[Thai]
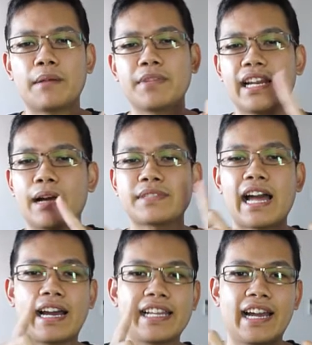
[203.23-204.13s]
คำนี้นะครับ
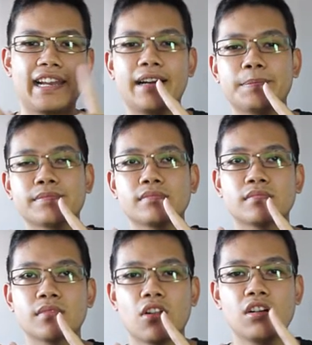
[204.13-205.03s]
ต่างกันยังไงนะครับ
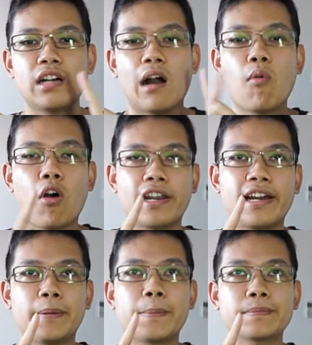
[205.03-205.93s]
ก็คือ award
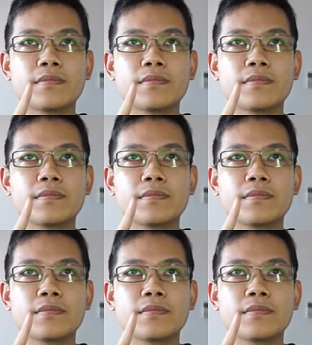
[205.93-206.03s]
นะครับ